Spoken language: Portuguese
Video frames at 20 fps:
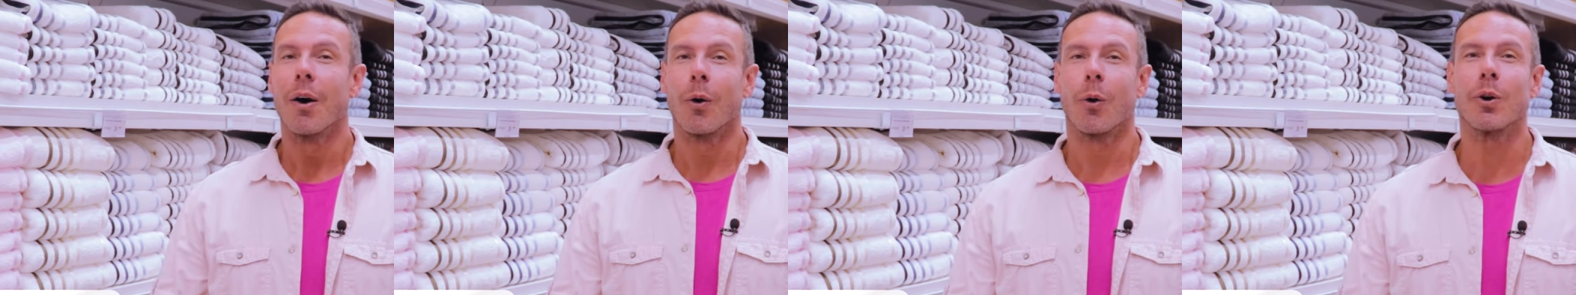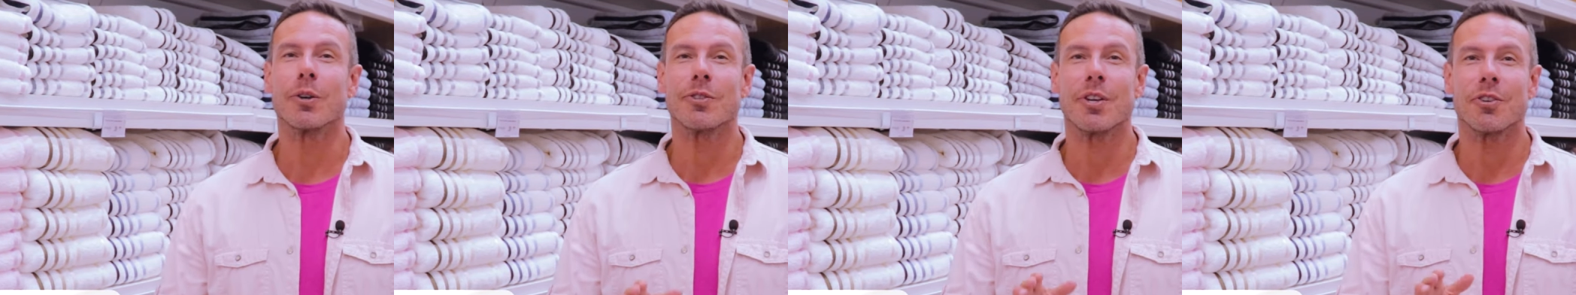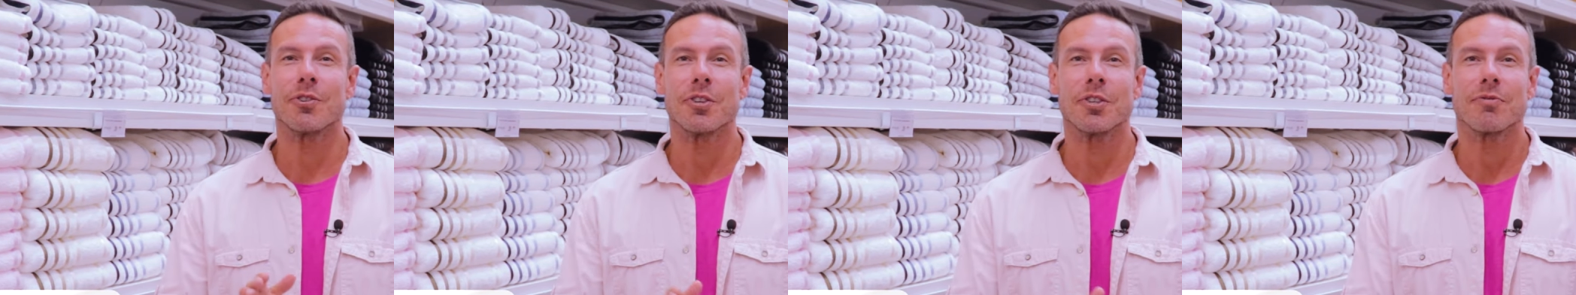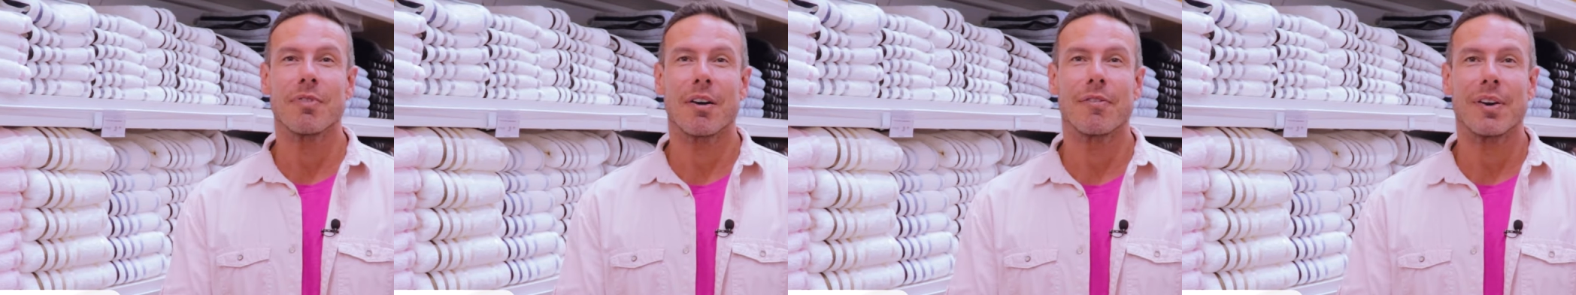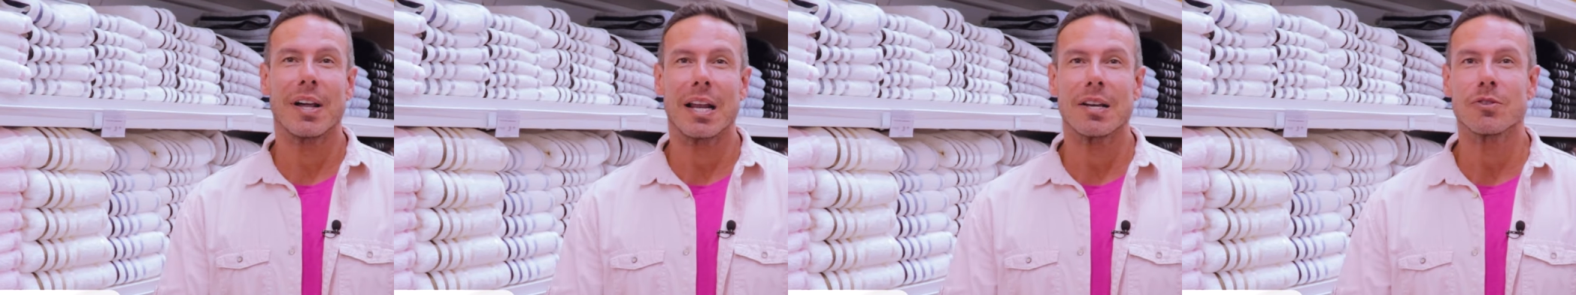Hoje a gente
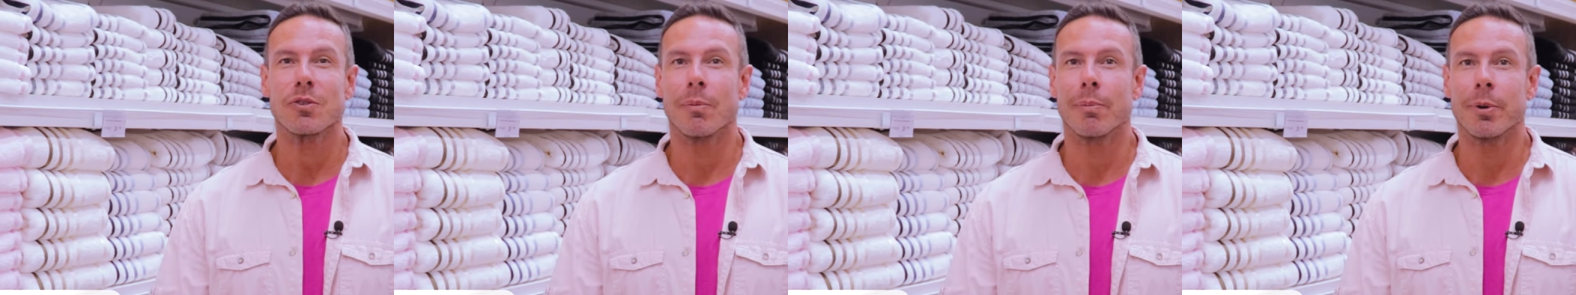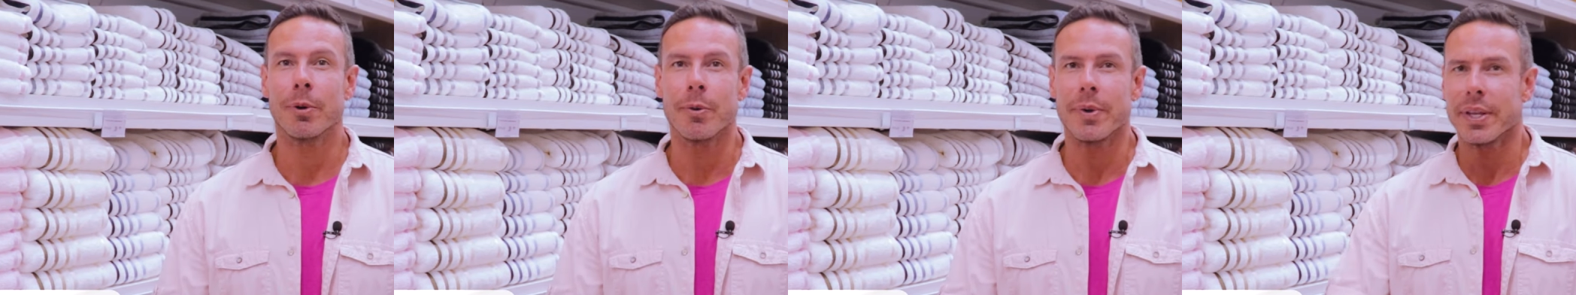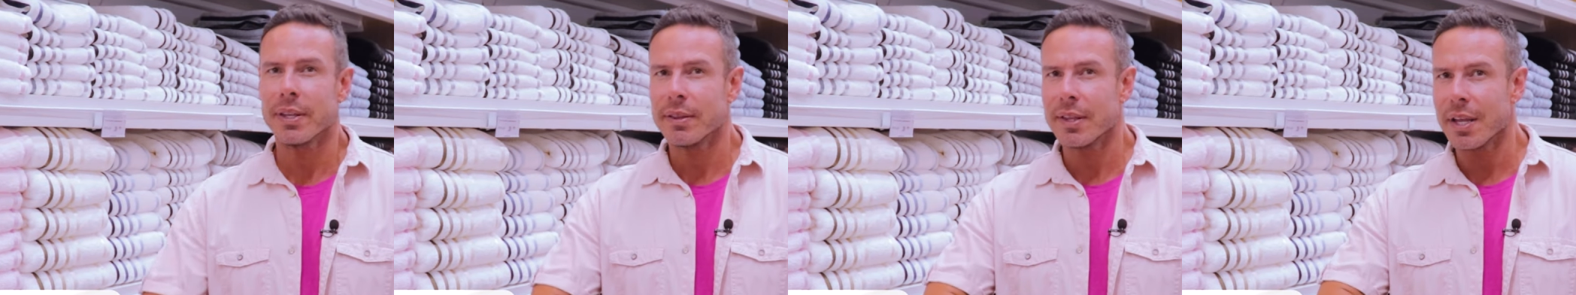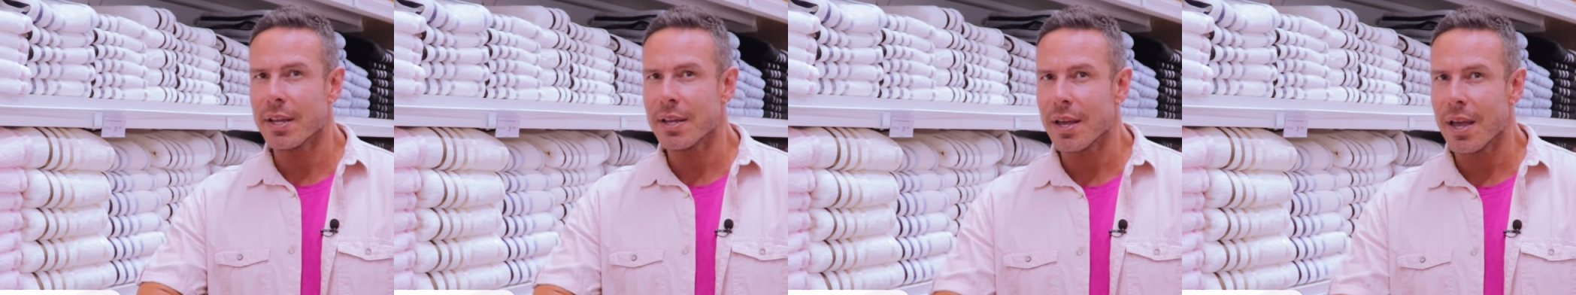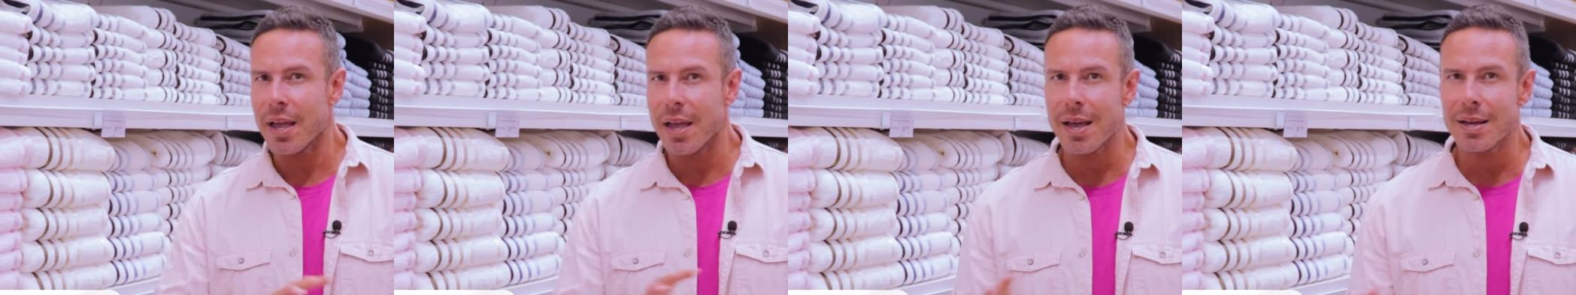vai falar sobre um
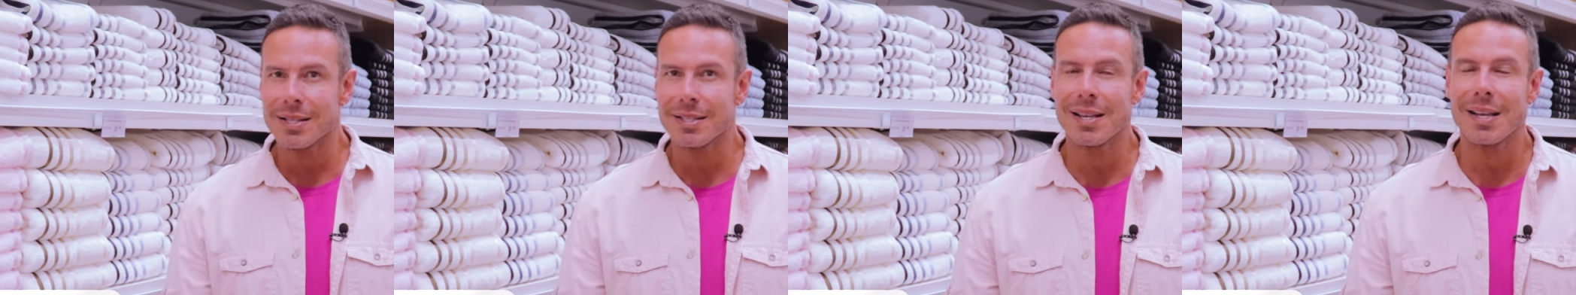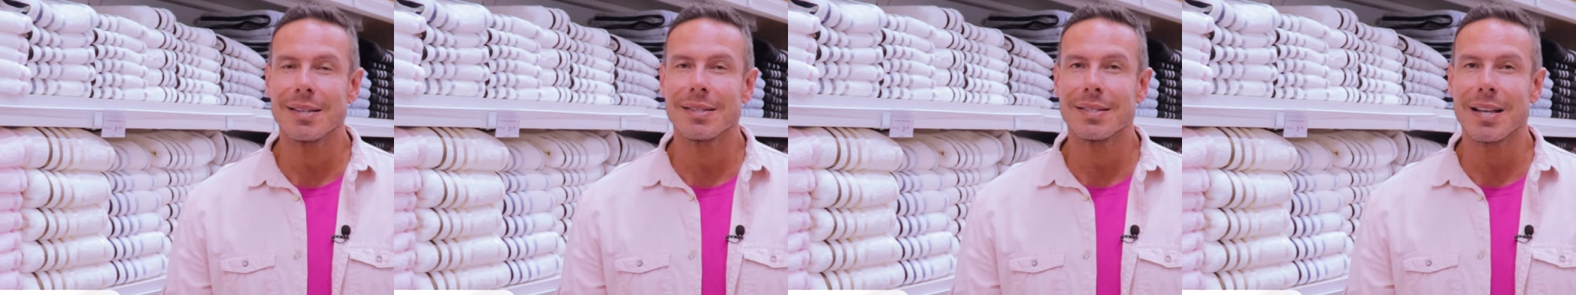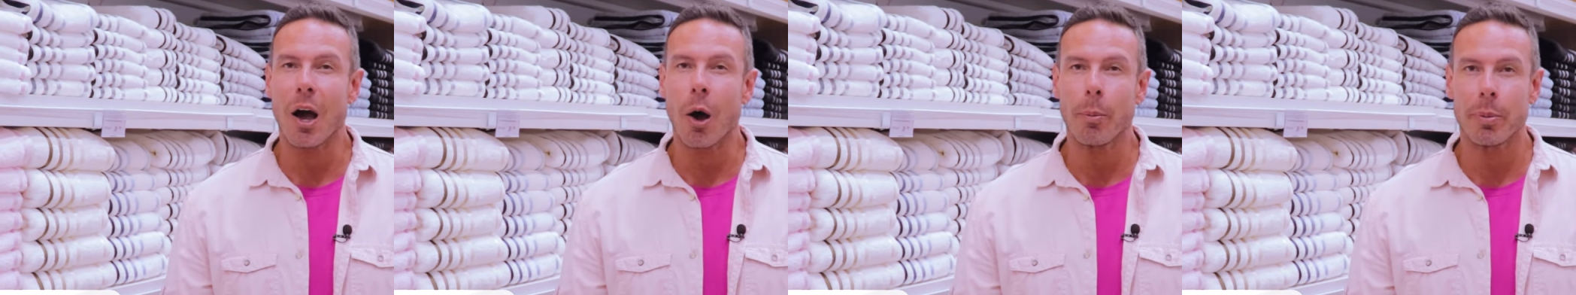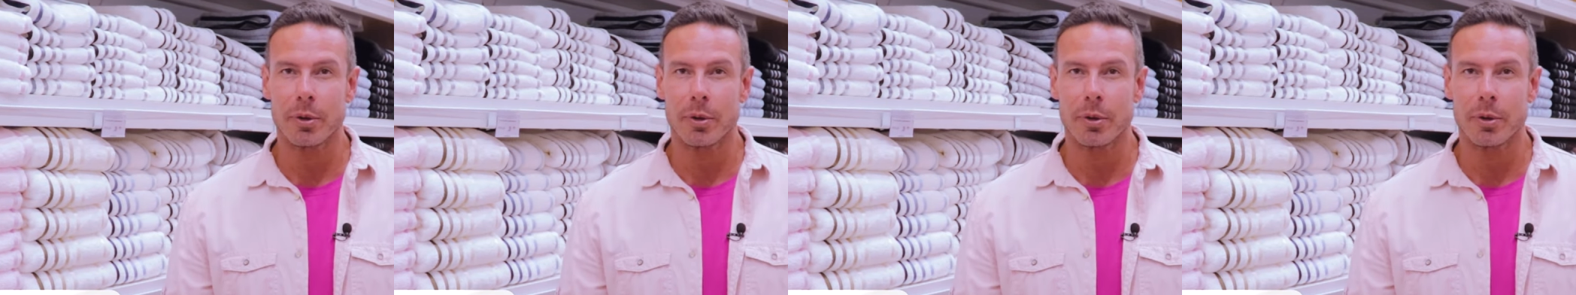item essencial